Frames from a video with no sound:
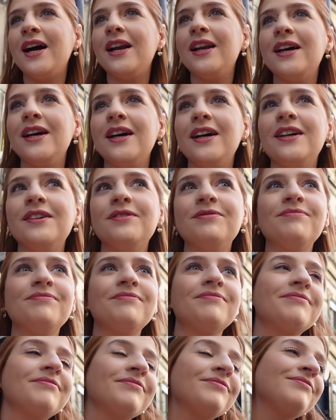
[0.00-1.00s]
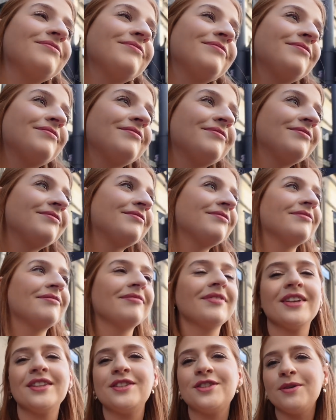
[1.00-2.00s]
ale
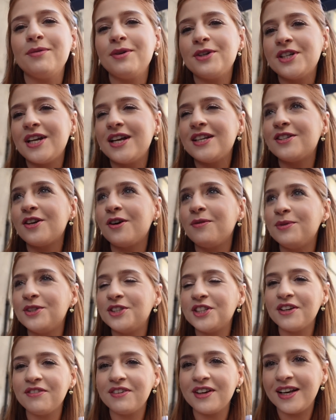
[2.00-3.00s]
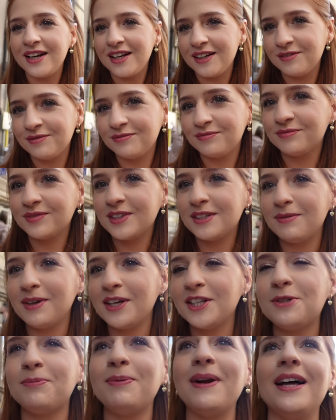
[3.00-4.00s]
co można zrobić? Niewiele.
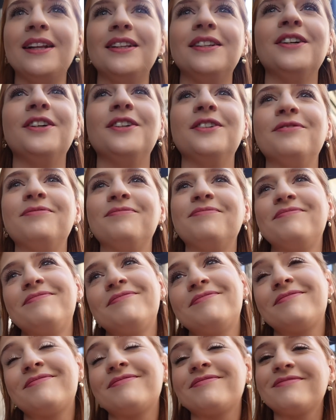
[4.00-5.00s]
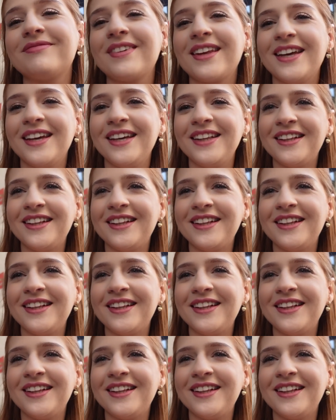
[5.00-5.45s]
Zmienić plany, o. Tak. I